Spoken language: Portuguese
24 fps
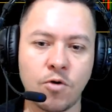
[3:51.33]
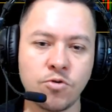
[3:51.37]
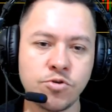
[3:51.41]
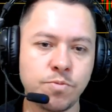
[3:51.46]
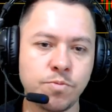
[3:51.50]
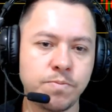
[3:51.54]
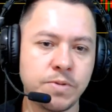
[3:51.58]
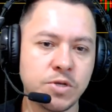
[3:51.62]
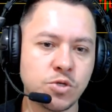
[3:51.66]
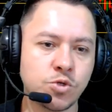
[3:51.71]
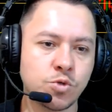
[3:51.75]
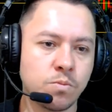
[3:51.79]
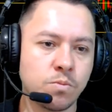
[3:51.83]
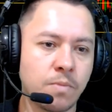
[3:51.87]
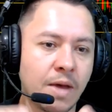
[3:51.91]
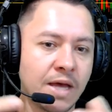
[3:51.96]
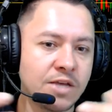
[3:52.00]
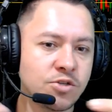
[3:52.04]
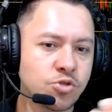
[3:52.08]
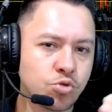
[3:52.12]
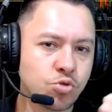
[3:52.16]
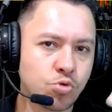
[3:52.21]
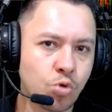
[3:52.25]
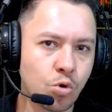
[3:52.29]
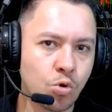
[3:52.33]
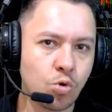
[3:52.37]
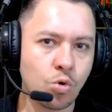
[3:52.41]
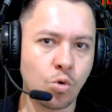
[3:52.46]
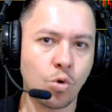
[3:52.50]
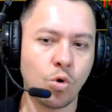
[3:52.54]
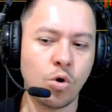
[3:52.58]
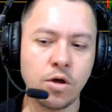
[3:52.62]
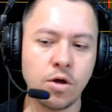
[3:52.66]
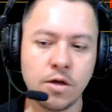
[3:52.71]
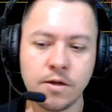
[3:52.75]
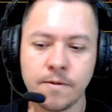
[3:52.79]
onde o preço mais
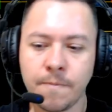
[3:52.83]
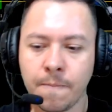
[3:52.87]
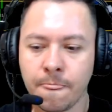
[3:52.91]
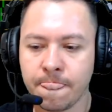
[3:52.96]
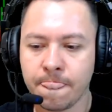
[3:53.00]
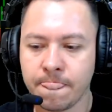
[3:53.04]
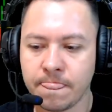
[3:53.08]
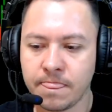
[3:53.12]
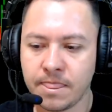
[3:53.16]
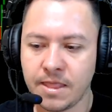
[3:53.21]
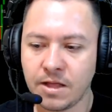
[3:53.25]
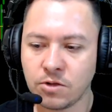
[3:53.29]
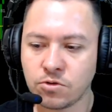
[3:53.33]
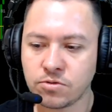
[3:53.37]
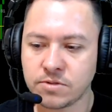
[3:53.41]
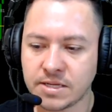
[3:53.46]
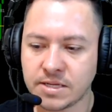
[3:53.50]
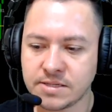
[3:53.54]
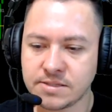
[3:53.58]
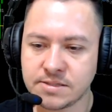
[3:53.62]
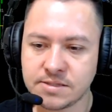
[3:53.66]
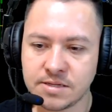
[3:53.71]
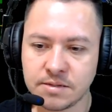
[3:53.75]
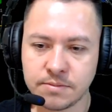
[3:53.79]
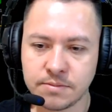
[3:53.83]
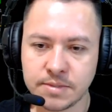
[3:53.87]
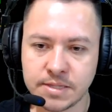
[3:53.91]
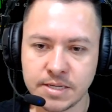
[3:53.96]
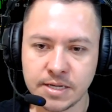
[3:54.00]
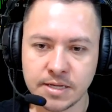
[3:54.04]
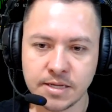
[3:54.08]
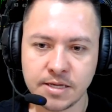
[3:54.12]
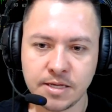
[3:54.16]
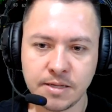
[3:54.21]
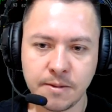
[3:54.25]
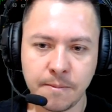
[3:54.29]
tocou dentro dessa
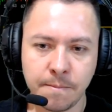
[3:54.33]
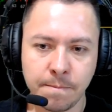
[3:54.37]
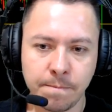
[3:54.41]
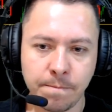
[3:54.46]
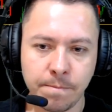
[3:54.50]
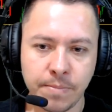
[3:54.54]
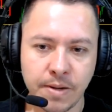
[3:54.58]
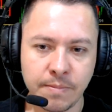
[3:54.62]
semana aqui,